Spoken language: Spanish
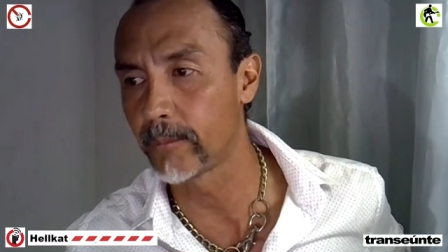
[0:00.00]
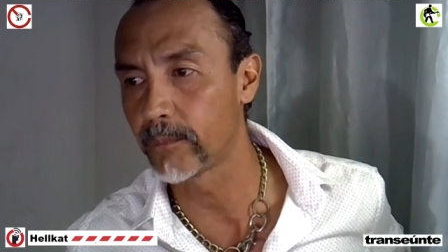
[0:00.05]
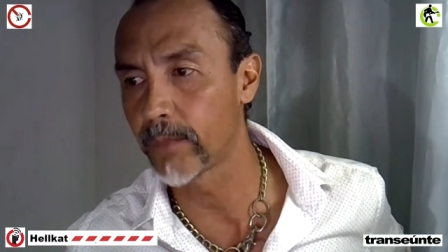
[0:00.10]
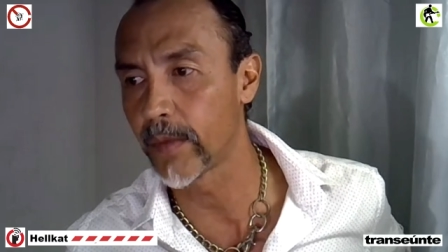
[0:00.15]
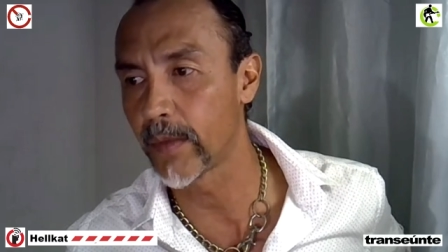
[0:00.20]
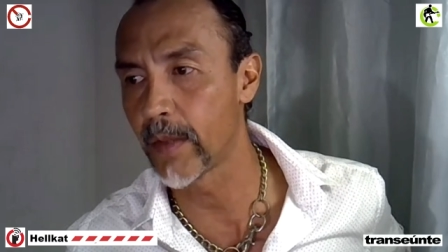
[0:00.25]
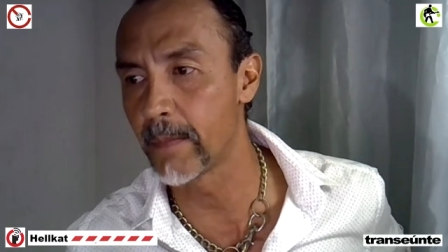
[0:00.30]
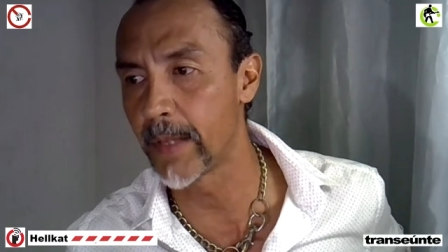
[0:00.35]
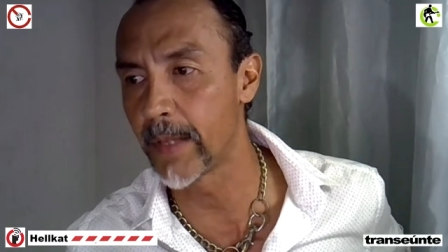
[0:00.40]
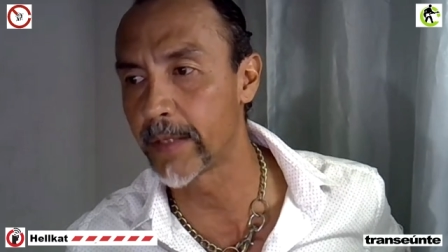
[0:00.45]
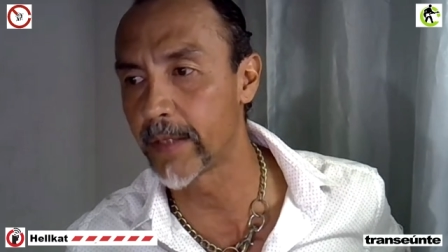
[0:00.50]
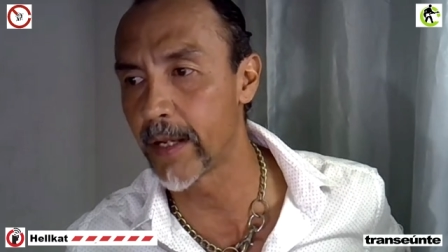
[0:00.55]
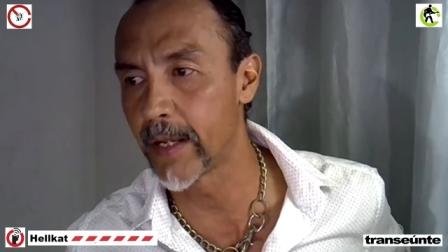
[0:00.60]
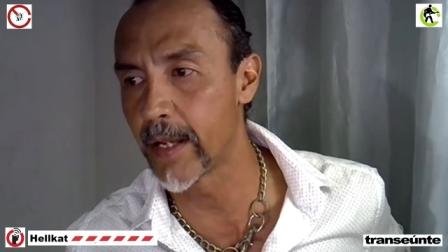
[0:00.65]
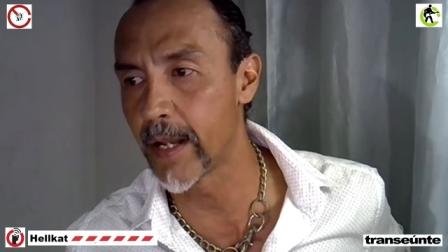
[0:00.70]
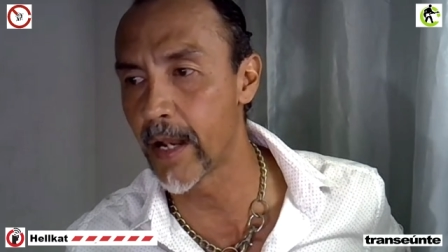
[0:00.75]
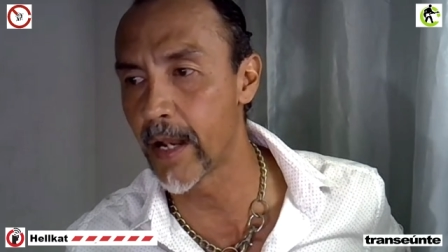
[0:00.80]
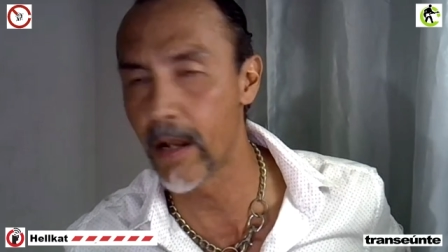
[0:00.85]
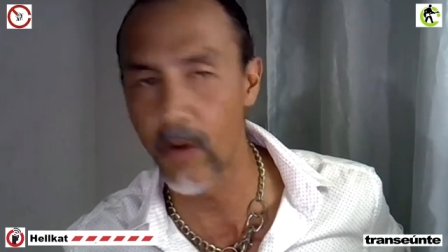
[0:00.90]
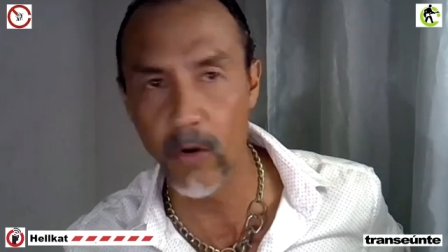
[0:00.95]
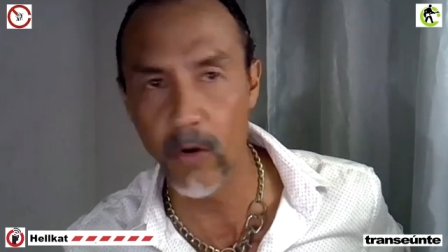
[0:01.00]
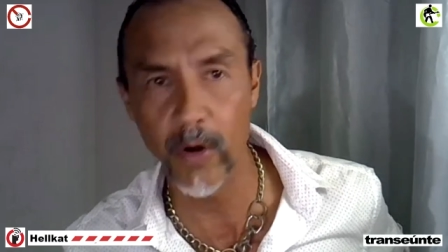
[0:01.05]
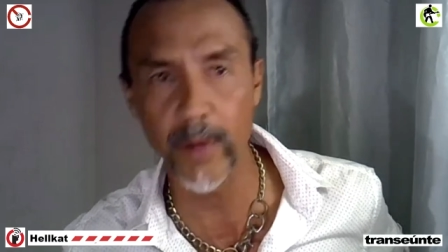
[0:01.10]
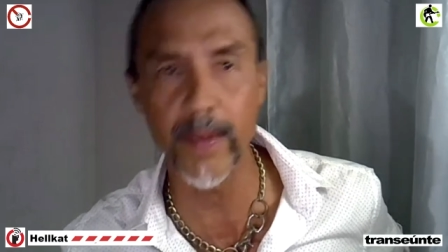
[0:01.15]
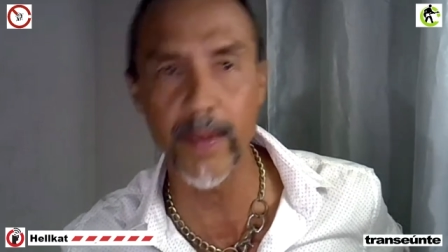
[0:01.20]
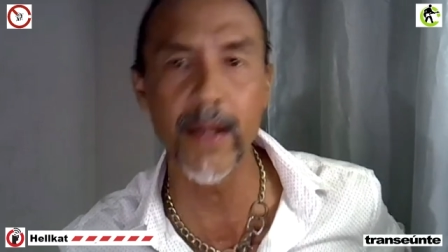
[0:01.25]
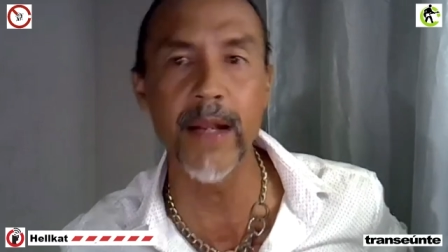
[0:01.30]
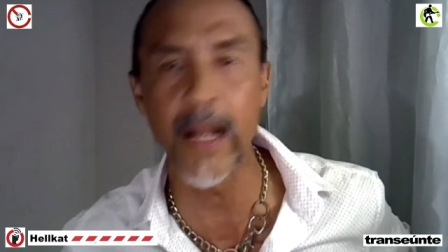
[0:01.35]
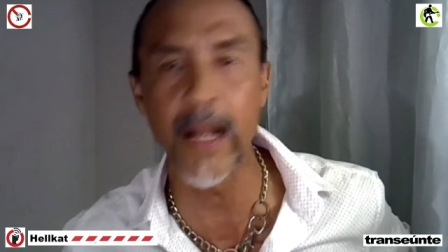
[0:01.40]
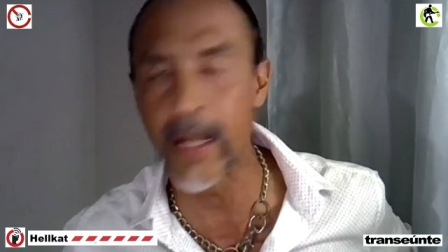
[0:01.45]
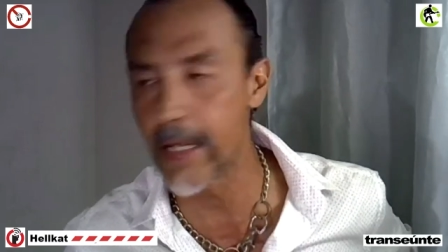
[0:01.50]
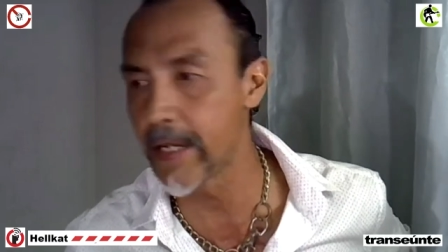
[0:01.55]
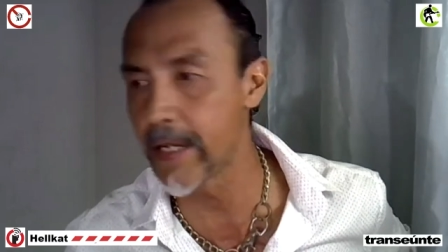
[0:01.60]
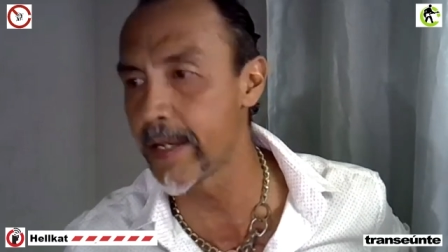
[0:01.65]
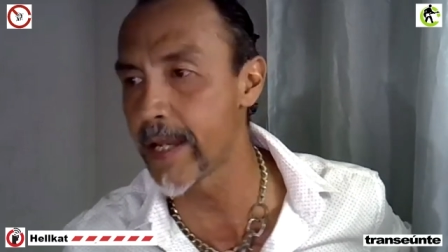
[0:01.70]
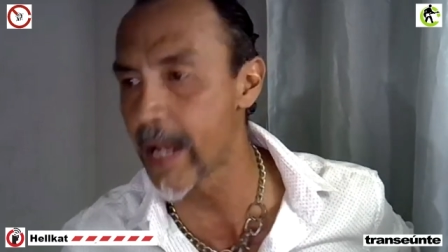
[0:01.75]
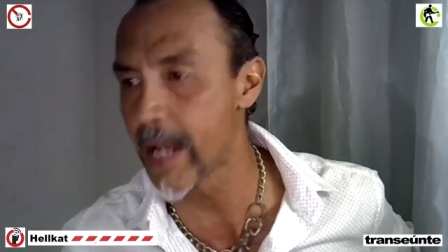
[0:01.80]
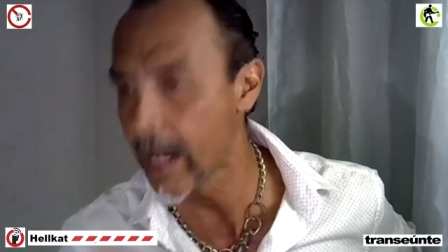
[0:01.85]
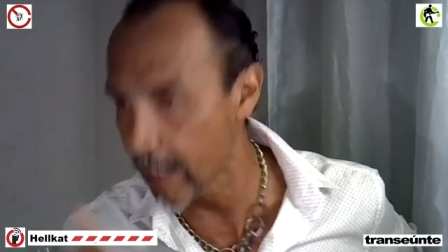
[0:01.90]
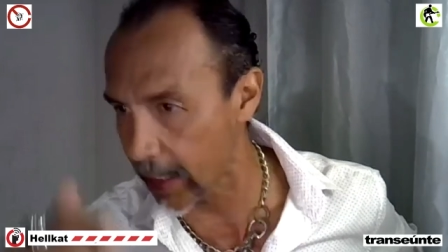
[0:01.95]
de mantener el orden, la
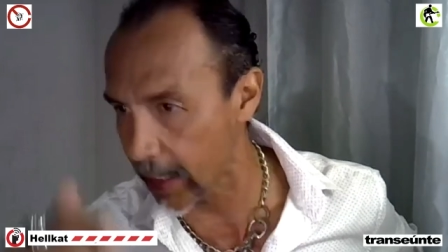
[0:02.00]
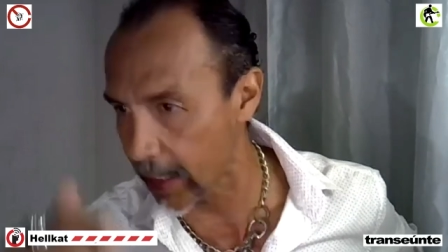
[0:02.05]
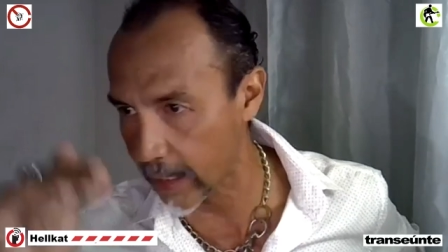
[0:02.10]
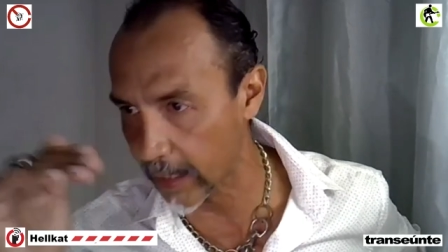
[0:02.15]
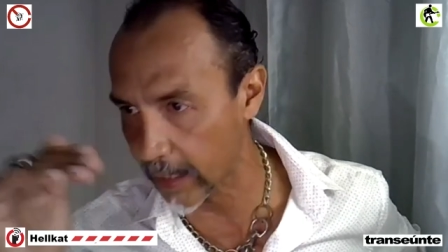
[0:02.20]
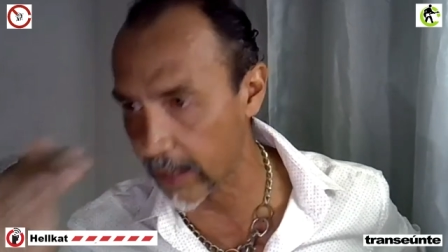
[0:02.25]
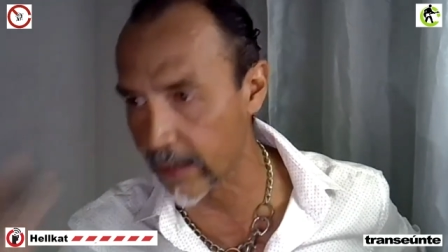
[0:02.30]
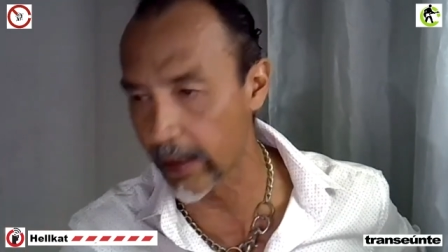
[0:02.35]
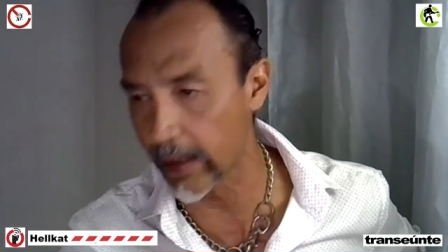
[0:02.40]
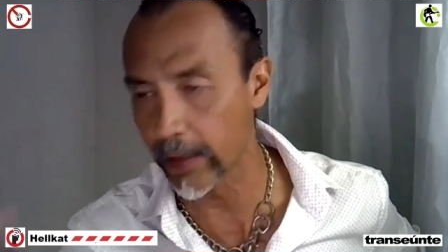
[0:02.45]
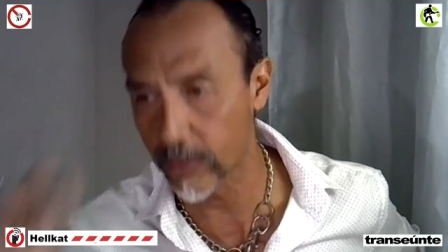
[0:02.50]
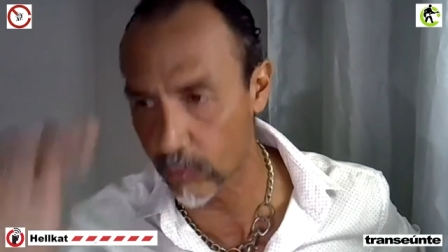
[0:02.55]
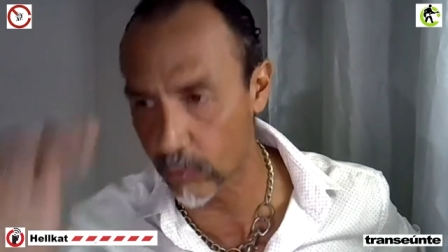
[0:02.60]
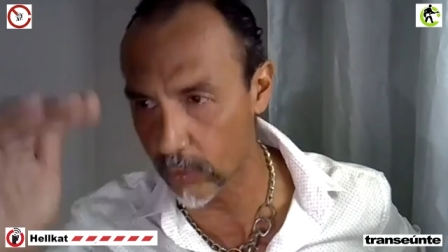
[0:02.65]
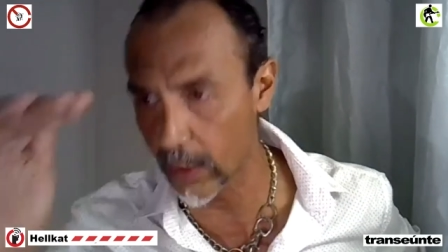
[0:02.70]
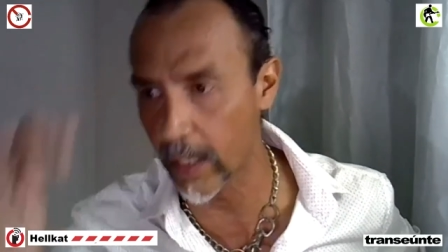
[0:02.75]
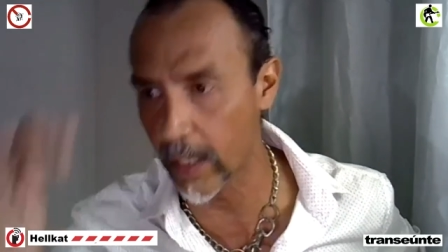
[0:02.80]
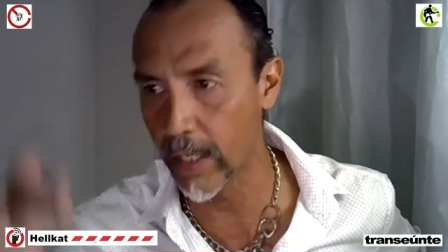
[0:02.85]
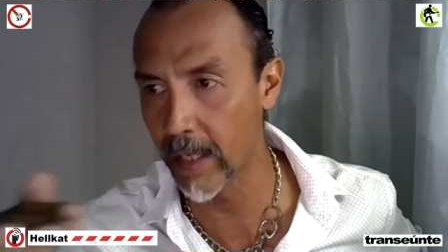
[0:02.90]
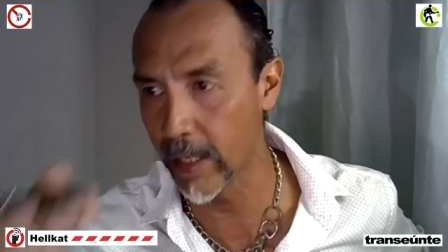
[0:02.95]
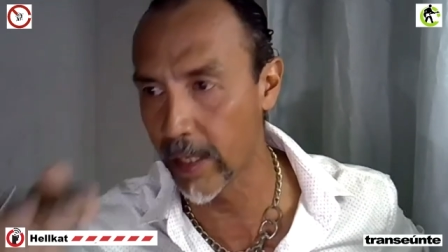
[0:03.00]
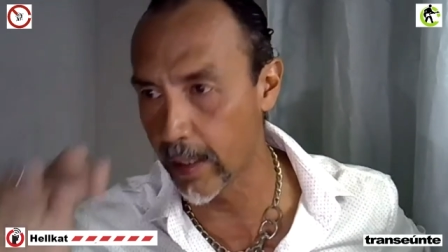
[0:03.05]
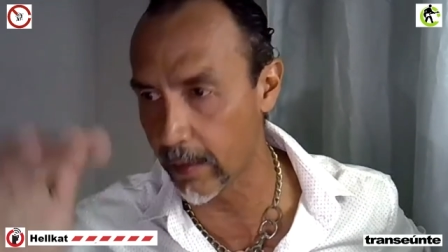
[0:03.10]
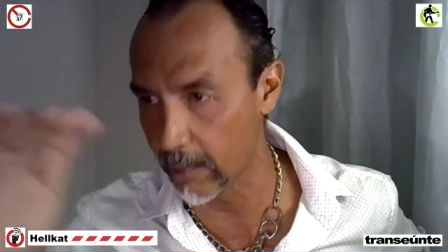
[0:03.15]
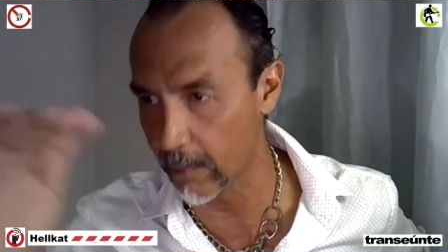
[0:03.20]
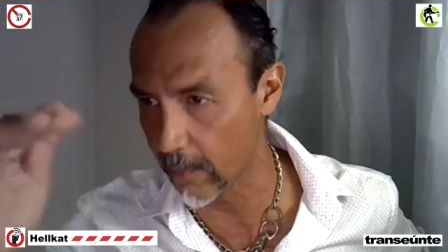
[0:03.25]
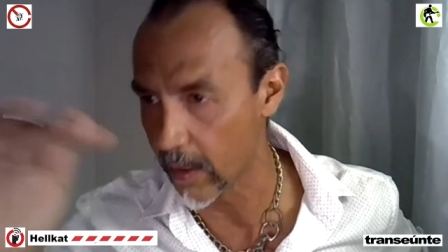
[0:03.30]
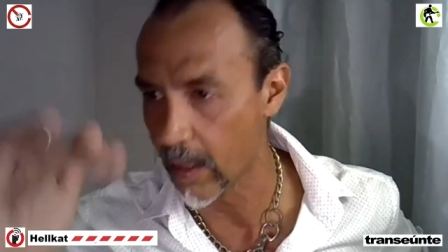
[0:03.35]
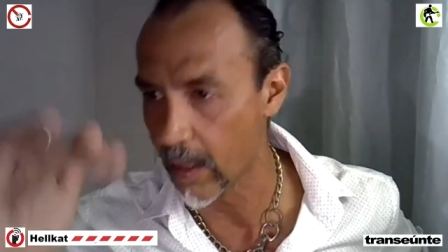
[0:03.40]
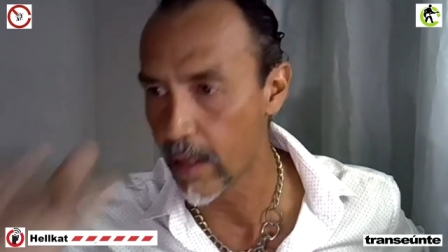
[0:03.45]
línea y eh,